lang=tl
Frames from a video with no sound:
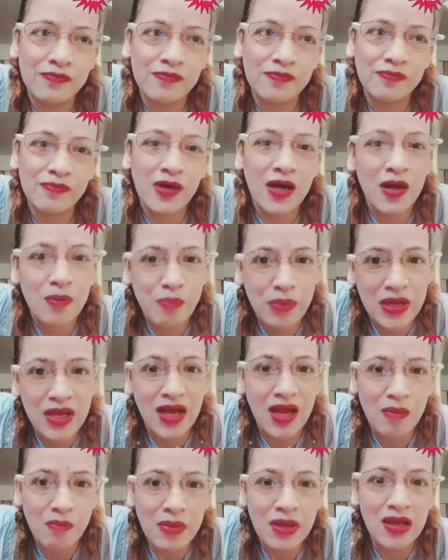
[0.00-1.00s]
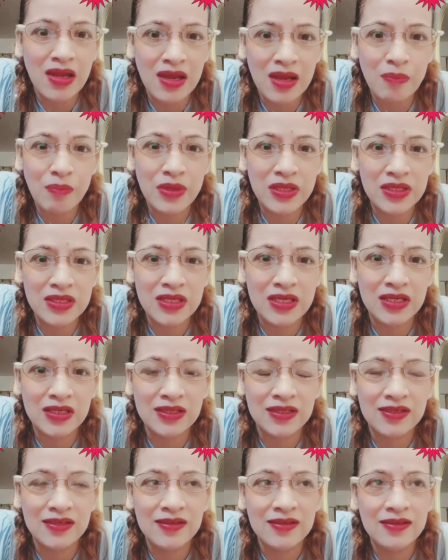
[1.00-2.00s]
mga pinakamalalapit
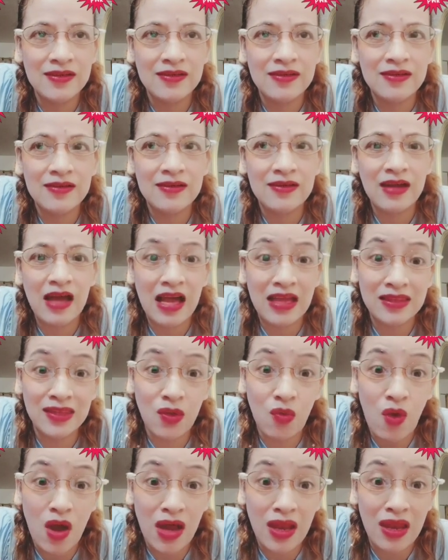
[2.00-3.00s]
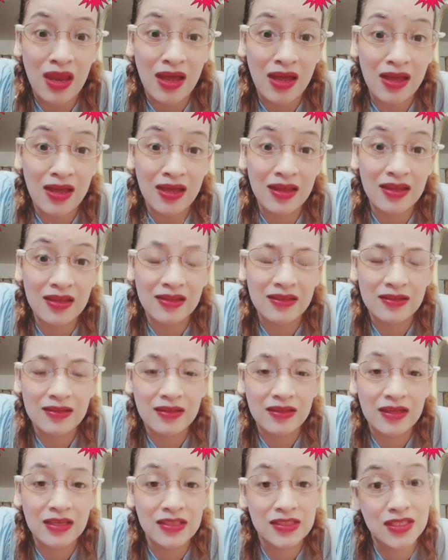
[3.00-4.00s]
niyang katiwala
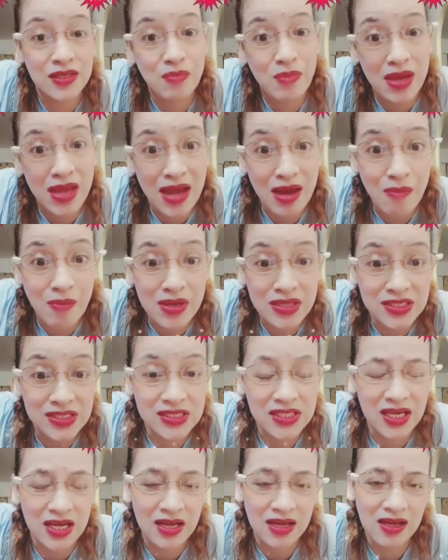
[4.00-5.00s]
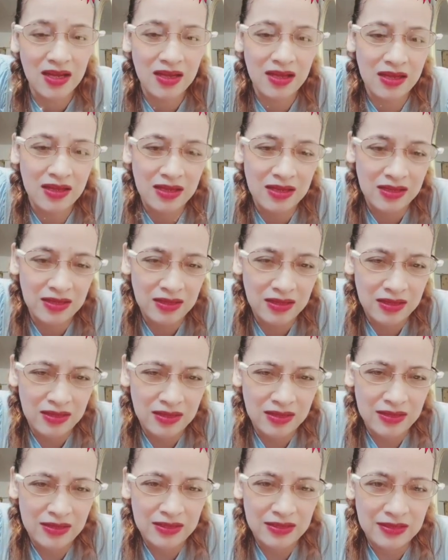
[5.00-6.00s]
kasi mayaman siya.
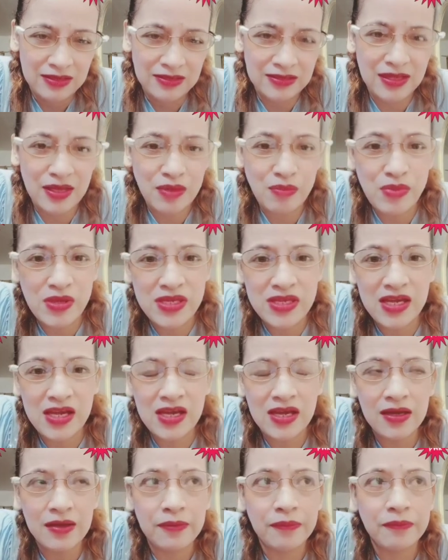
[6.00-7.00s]
Sabi niya,